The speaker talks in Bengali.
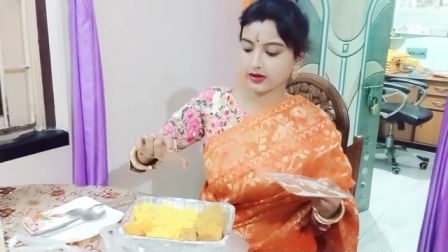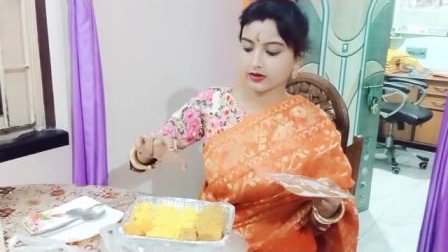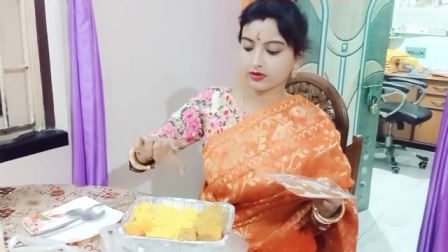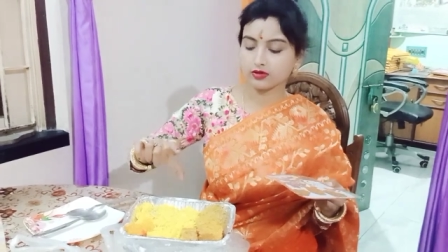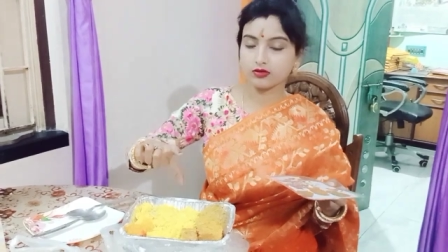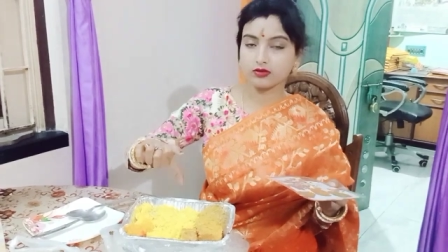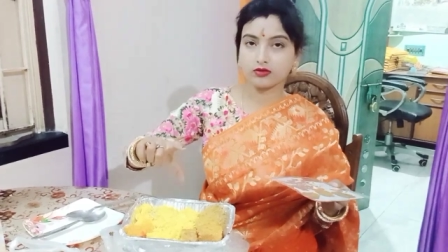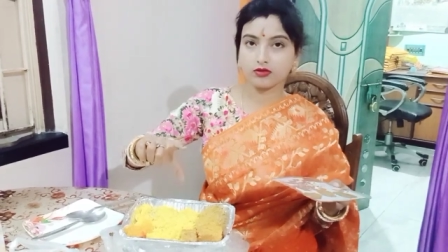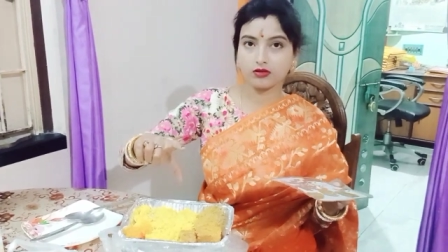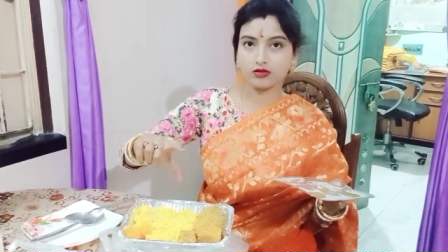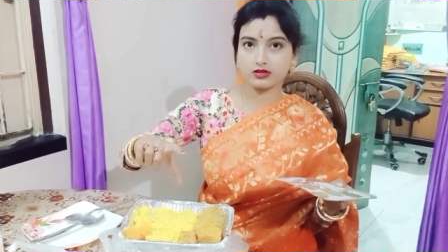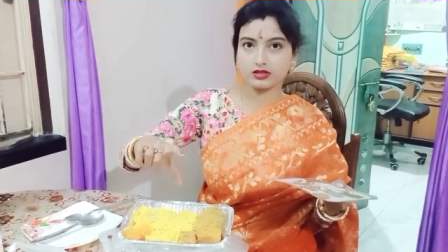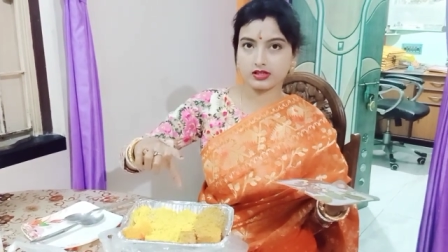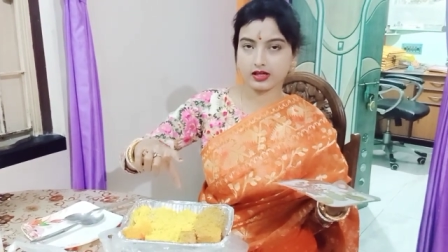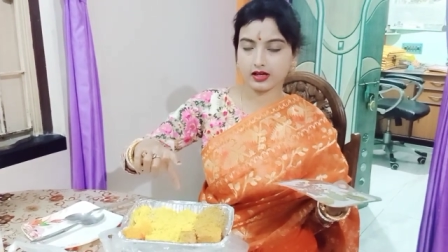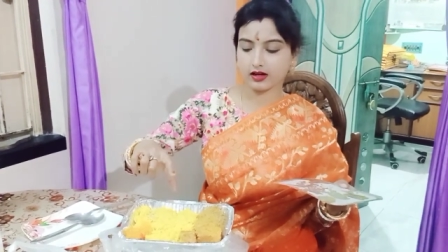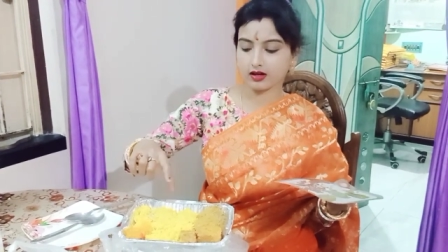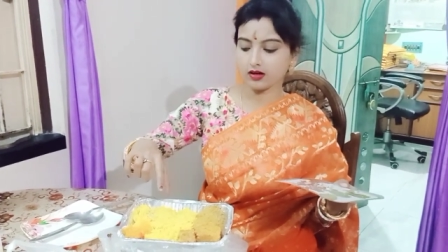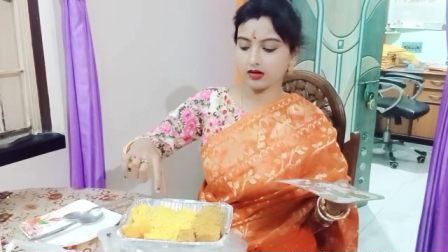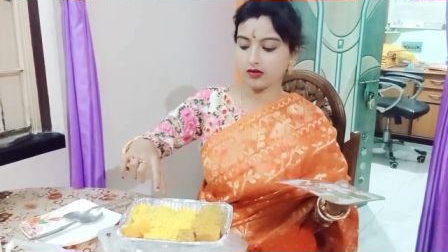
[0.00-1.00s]
একটু
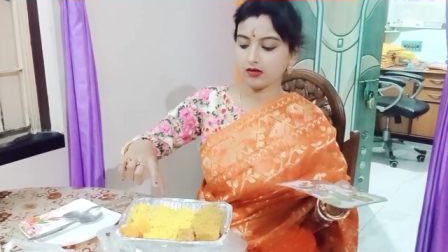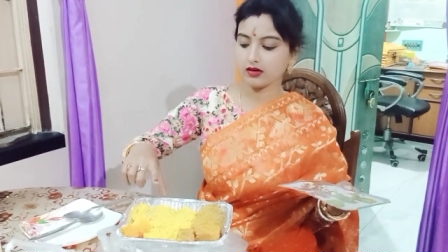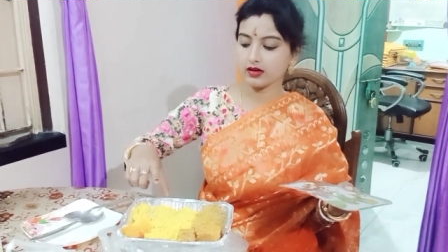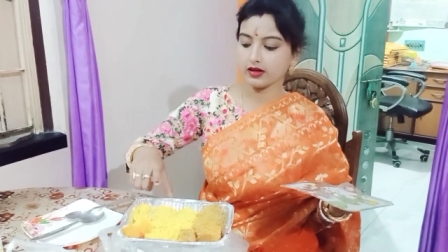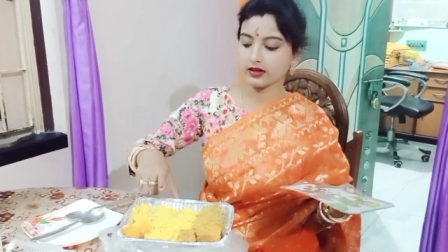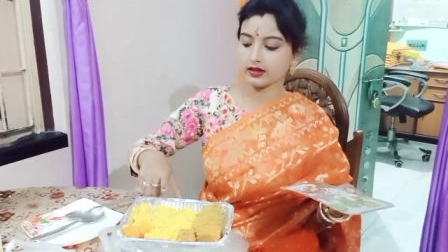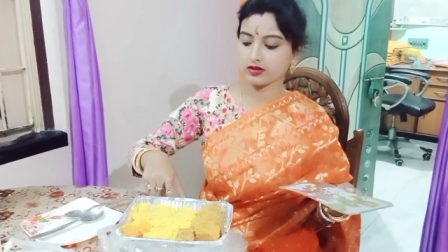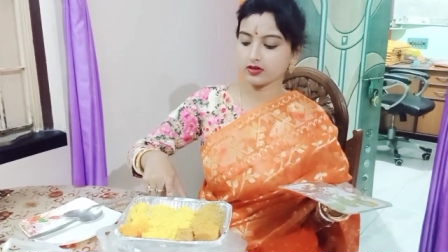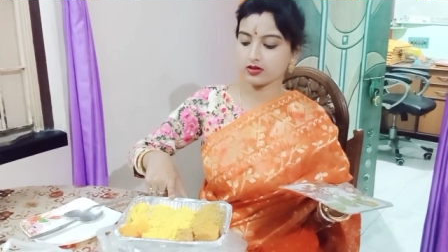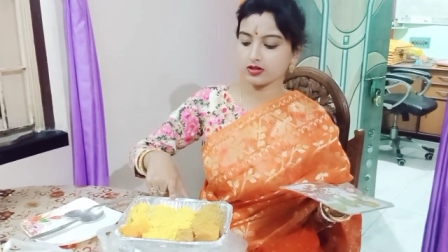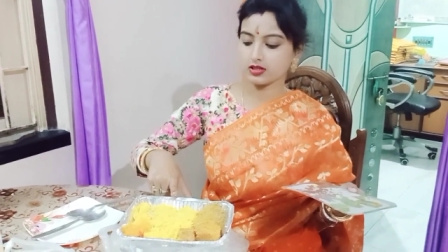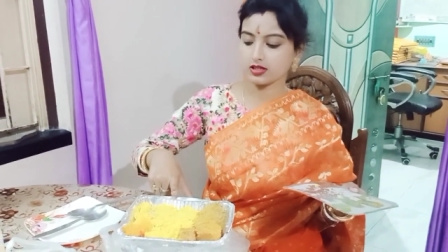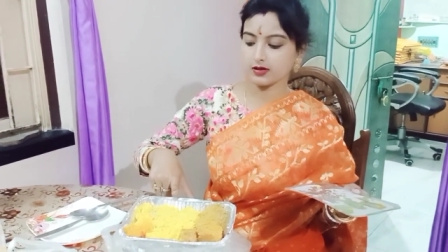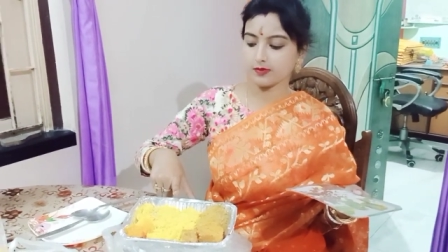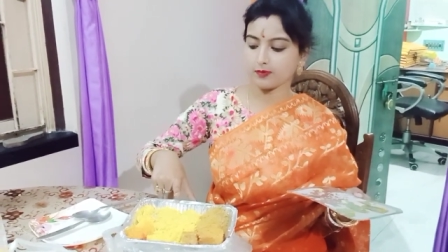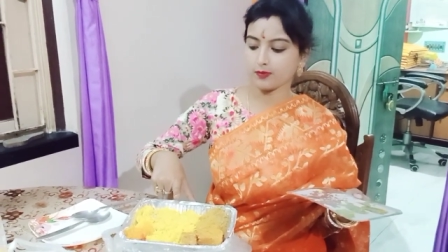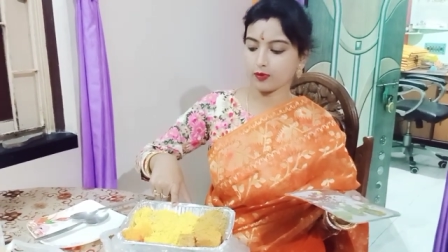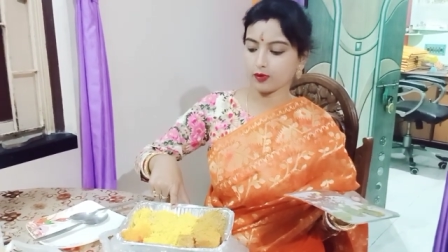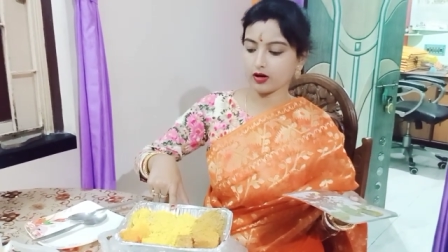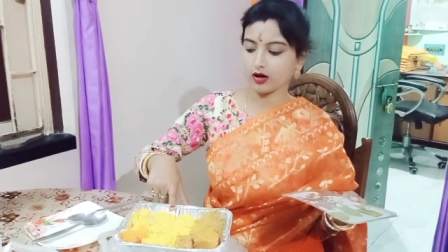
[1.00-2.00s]
ক্লোজ দেখাও এটা
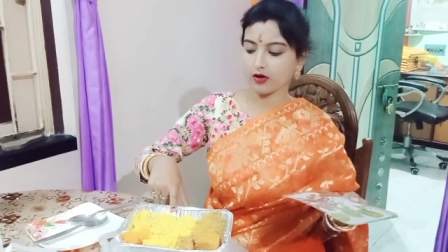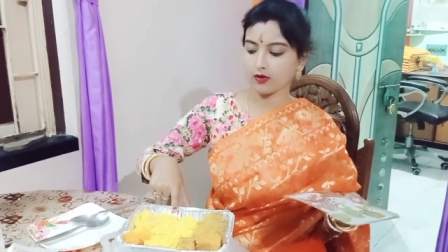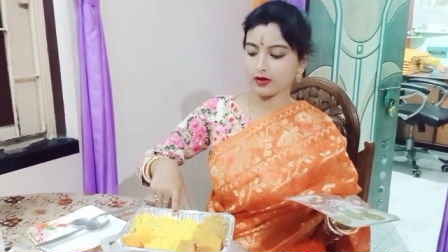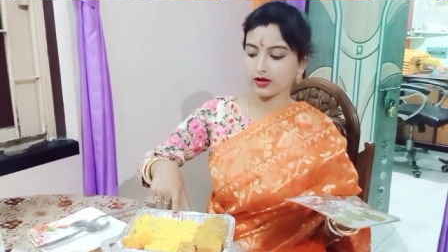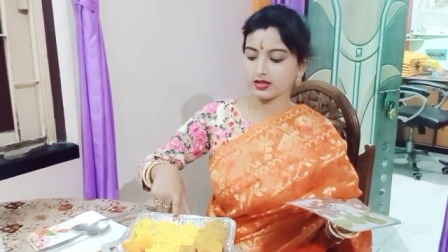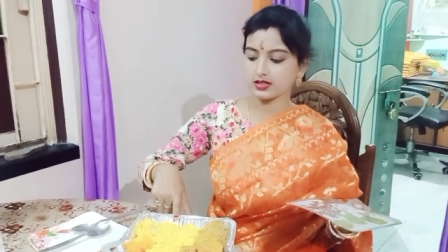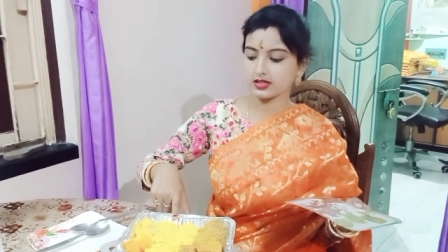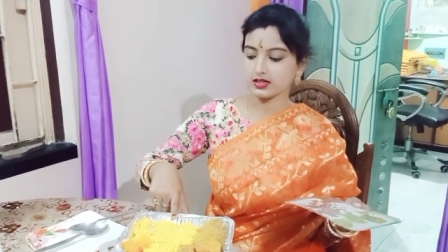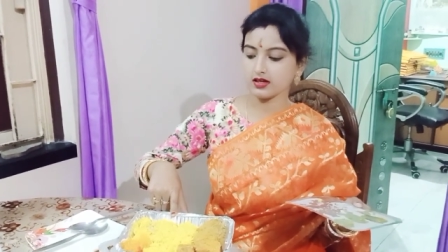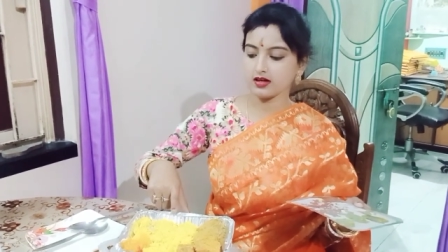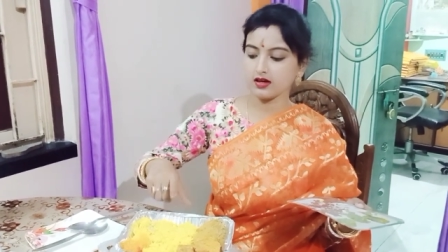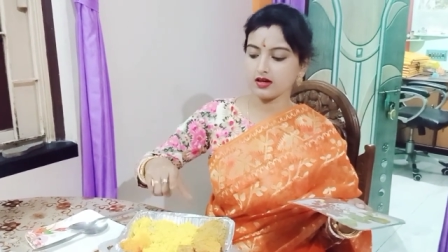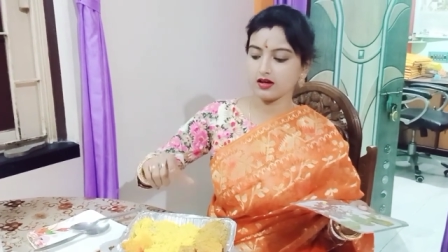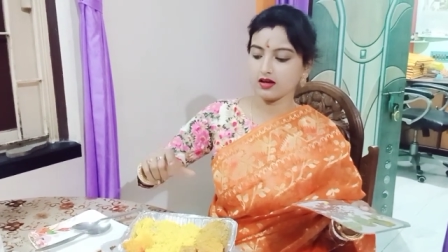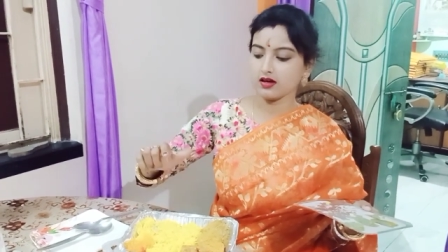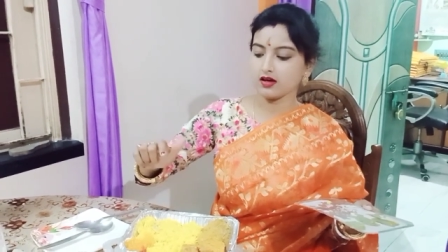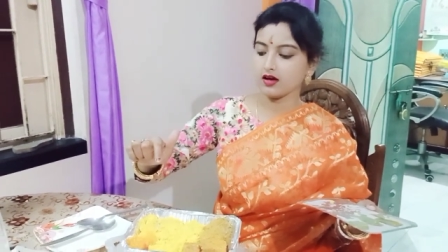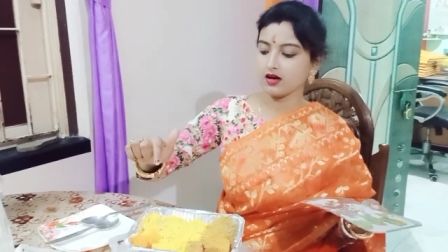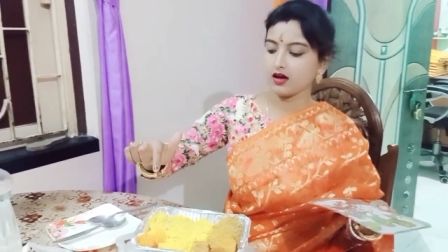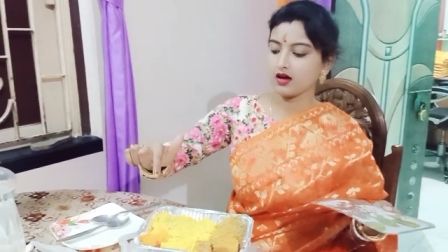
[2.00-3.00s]
হচ্ছে পোলাও আছে
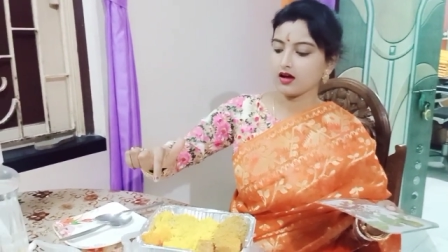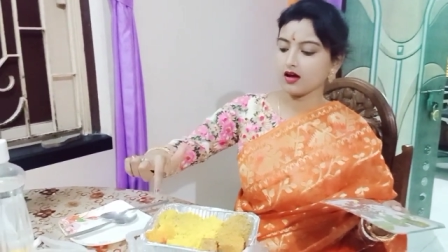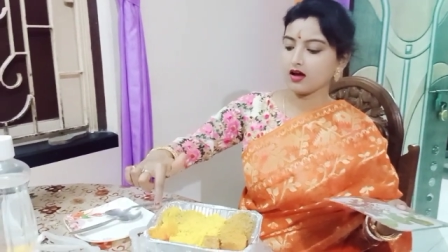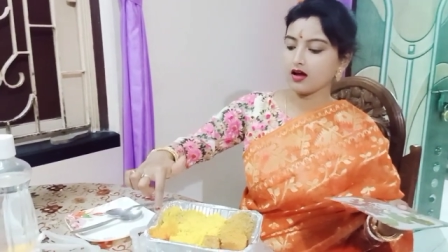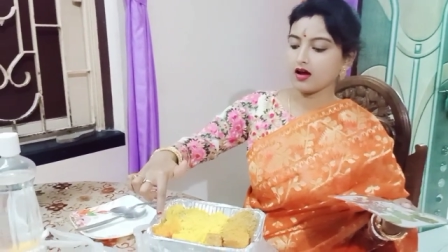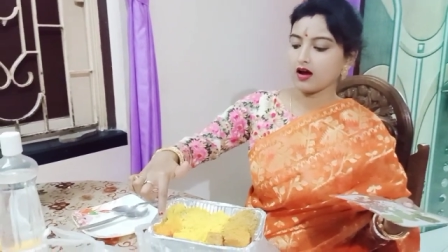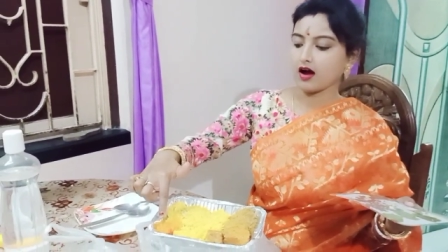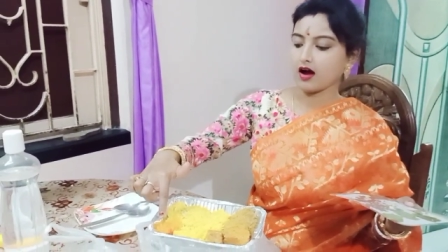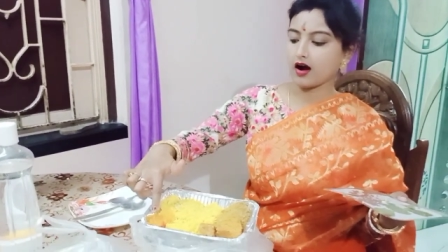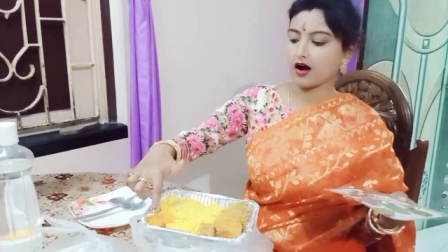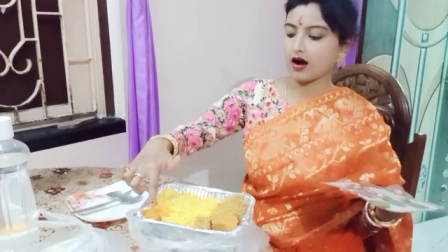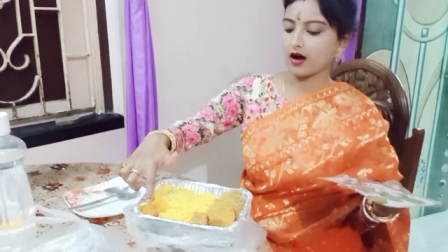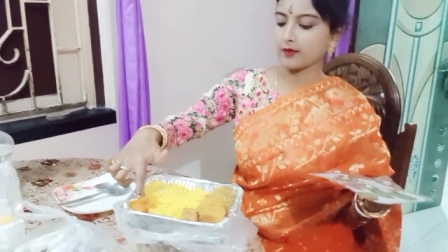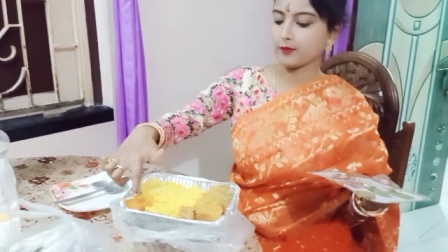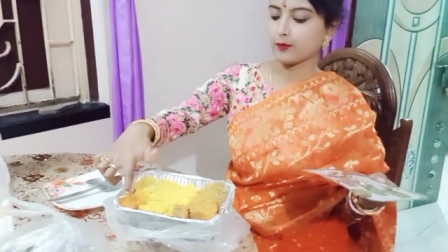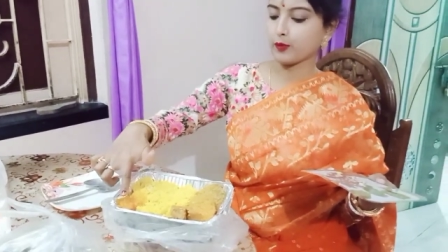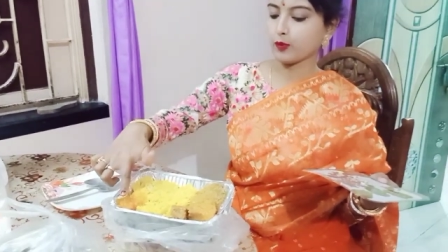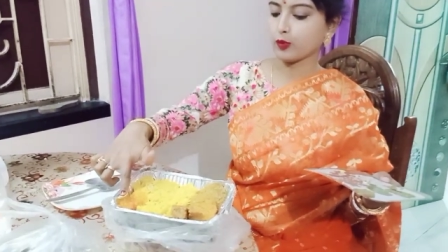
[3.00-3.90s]
আর